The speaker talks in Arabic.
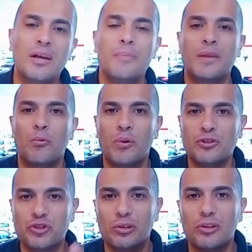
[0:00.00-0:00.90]
وان
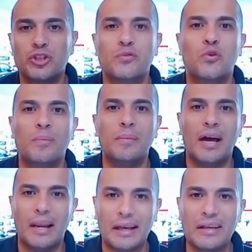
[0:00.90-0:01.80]
شاء الله نشوفكم
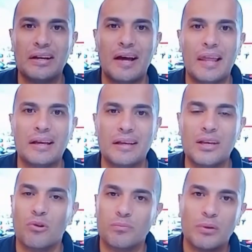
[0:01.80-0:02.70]
على خير الحلقه الجايه
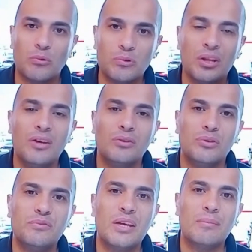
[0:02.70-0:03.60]
ورب اكون ضيف
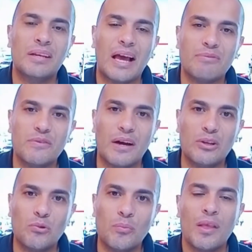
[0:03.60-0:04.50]
دايما خفيف
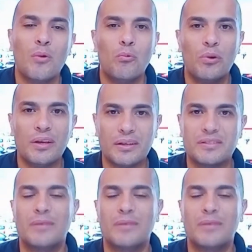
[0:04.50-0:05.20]
عليكم والسلام